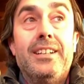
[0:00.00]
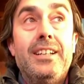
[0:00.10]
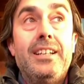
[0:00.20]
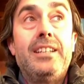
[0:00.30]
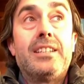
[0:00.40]

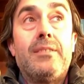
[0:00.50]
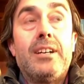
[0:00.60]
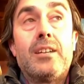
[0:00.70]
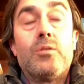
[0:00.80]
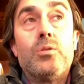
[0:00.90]
y
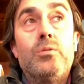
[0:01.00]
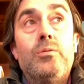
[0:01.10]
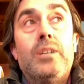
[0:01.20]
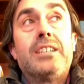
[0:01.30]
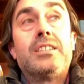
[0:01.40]
trabajar con
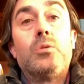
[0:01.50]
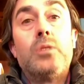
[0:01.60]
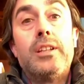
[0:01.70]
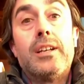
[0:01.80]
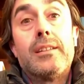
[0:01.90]
una
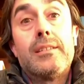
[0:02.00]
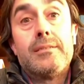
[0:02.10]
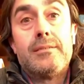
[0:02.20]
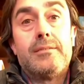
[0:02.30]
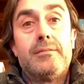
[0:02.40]
seguridad.
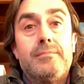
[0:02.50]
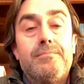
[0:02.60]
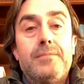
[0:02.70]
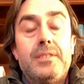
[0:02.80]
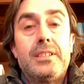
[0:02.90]
¿no?
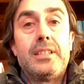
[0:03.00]
Este